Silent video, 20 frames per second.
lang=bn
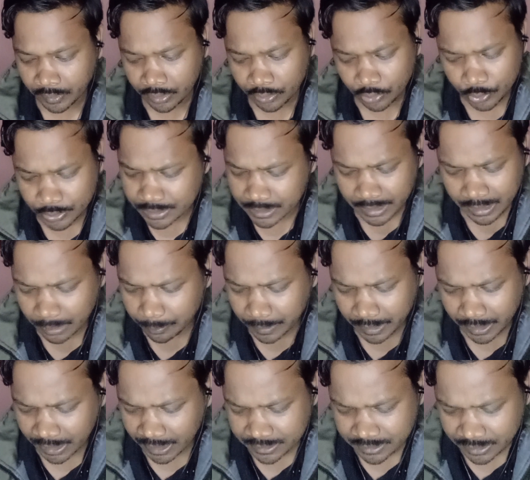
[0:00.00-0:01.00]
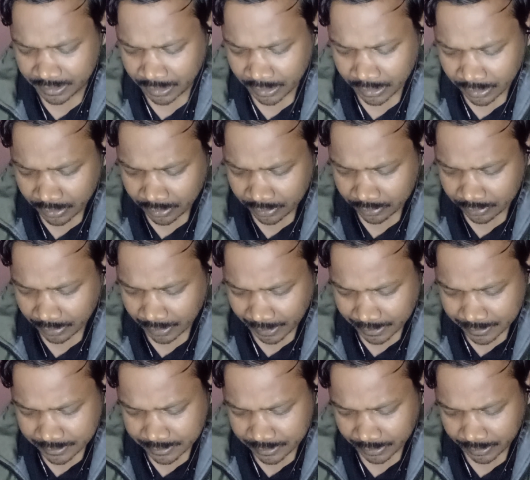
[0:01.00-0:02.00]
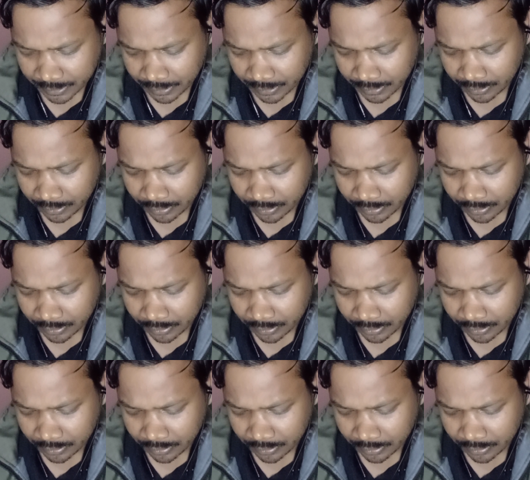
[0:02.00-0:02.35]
তো শেয়াল ভাইয়ের কাছে কাছ থেকে